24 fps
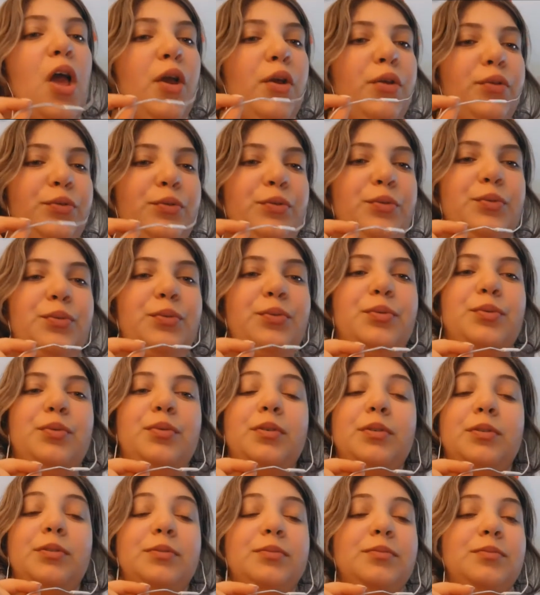Du coup,
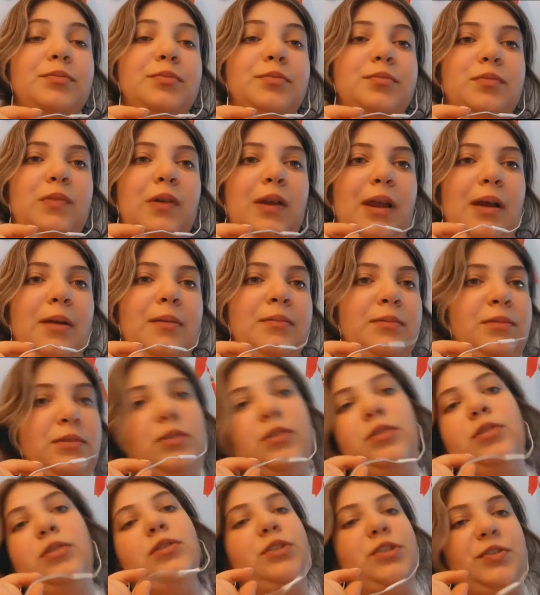euh, voilà. Là,